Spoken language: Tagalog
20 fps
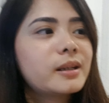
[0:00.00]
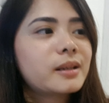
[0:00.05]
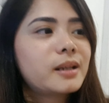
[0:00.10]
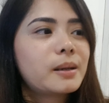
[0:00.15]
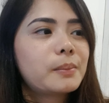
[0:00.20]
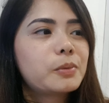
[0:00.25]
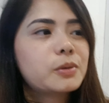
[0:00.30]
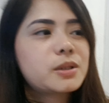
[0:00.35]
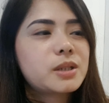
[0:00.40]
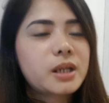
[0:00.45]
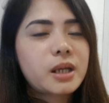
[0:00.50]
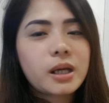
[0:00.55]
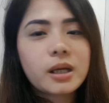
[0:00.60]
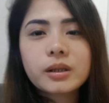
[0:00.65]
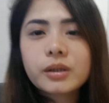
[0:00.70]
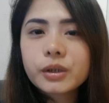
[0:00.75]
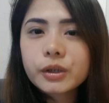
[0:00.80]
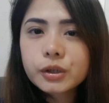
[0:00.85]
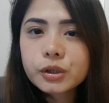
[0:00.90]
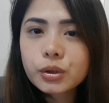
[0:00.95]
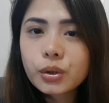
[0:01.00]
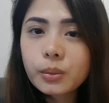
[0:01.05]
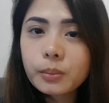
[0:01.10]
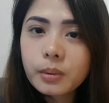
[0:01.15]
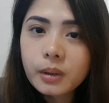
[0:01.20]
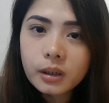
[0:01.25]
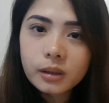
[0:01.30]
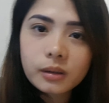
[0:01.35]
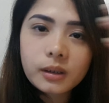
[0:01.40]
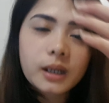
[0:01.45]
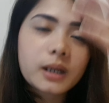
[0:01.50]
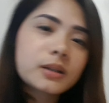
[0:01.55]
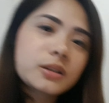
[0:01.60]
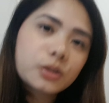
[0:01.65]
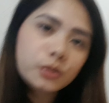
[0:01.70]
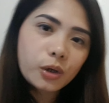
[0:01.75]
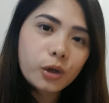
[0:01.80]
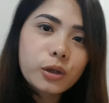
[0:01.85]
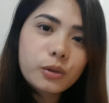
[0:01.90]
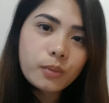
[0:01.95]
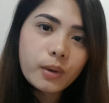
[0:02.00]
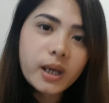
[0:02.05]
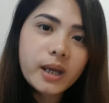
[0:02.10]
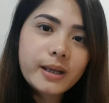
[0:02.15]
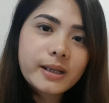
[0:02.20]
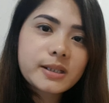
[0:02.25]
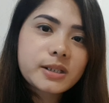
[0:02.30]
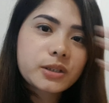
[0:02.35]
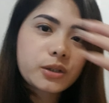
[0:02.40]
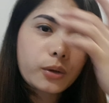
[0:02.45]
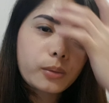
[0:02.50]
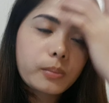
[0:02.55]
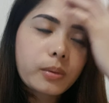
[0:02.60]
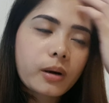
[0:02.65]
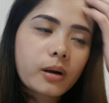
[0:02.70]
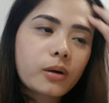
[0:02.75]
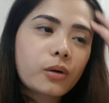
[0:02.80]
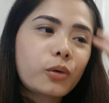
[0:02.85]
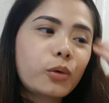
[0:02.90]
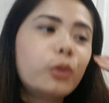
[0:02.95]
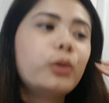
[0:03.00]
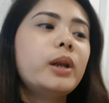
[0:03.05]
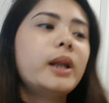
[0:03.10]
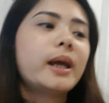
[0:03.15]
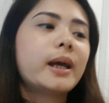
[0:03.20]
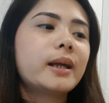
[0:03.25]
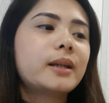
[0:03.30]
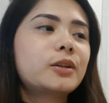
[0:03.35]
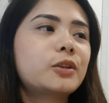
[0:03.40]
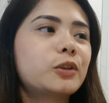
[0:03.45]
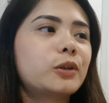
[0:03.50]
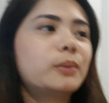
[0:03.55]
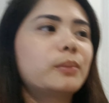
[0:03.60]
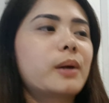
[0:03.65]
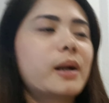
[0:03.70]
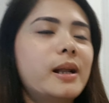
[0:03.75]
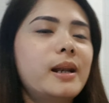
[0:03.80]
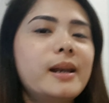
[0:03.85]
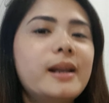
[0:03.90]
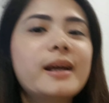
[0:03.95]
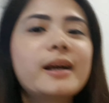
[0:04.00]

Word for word: Tapos si Kader sobrang, as always, sobrang kulit, sobrang